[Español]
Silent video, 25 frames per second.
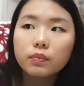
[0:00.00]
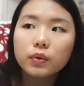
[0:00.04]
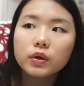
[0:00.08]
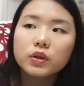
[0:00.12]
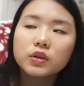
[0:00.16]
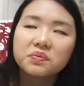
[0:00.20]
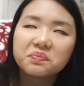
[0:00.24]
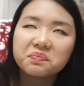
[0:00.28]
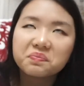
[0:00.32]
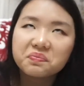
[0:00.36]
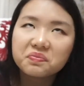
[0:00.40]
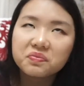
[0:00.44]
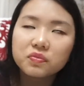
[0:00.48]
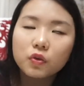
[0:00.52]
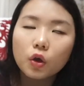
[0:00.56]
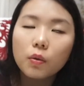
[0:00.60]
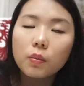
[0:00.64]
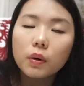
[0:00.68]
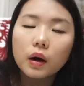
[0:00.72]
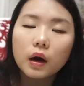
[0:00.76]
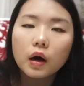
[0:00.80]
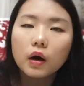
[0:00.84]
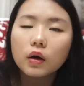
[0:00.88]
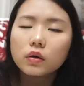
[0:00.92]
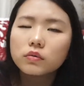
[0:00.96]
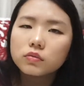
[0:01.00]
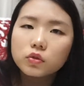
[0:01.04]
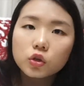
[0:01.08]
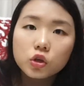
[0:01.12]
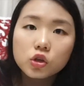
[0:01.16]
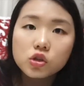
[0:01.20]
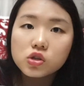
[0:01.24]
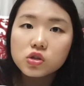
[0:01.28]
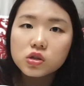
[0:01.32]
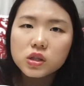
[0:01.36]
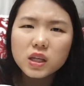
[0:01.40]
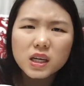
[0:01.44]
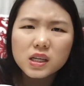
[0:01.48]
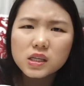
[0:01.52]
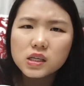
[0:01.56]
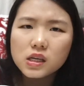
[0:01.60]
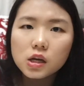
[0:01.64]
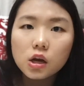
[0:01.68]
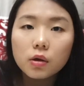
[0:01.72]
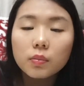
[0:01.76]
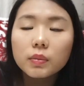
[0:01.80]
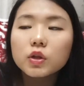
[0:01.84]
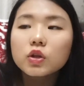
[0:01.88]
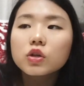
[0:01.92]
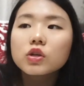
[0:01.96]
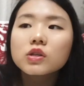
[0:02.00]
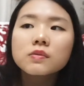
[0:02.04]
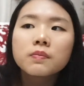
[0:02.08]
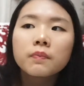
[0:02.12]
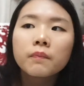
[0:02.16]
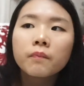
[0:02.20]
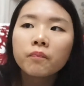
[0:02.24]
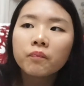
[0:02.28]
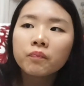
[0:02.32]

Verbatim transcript: Bueno, como dos, tres kilómetros.